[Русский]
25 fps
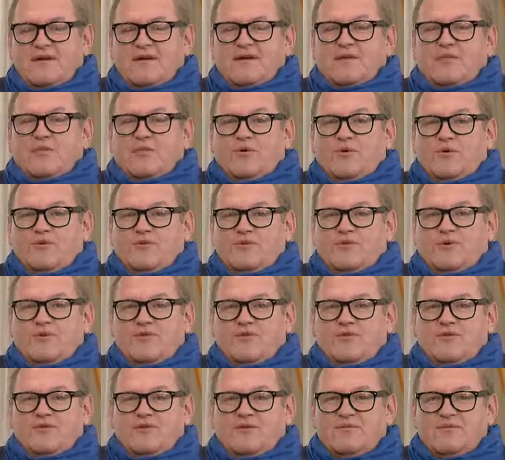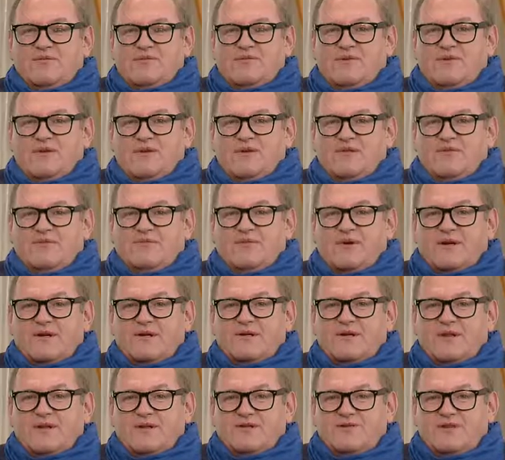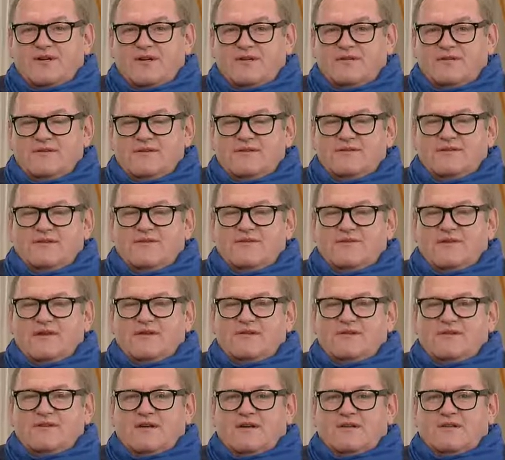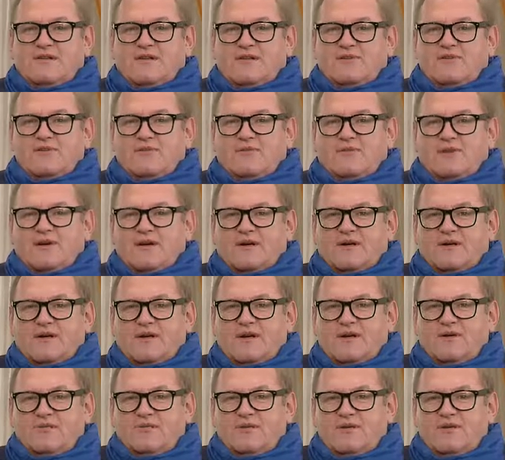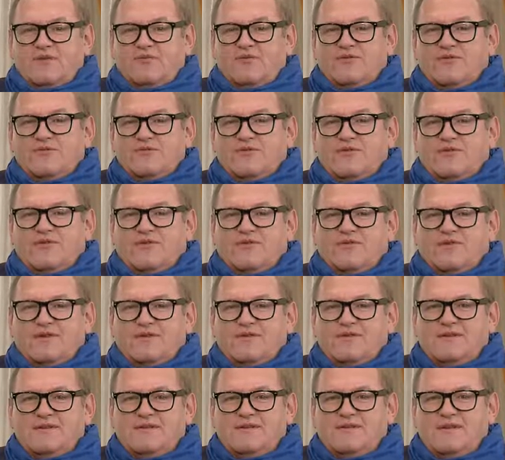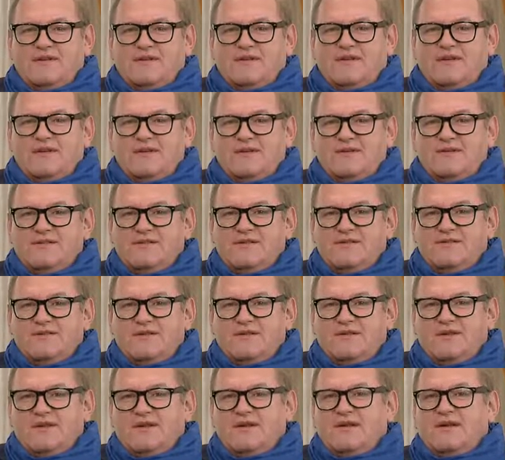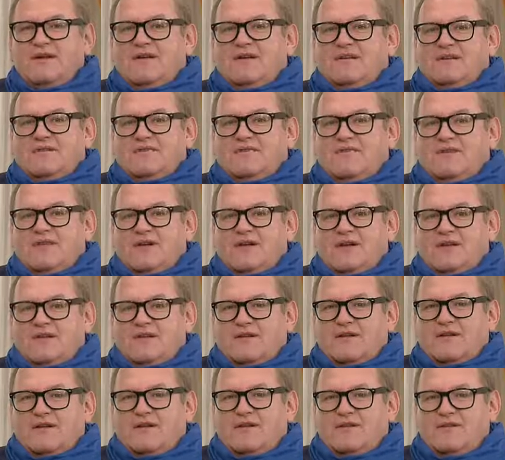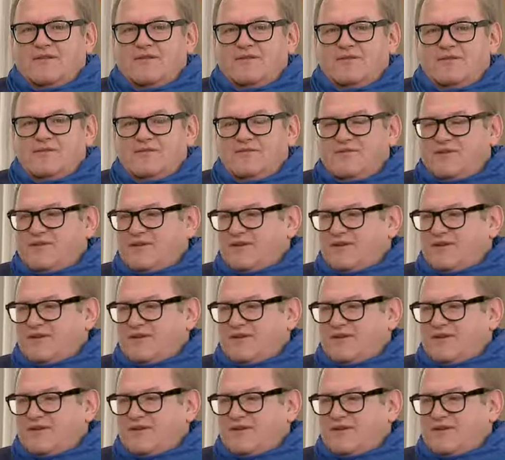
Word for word: Поиски новых материалов продолжаются. Сегодня в гостях нашей программы художественный руководитель коллектива Светлана Лось. Светлана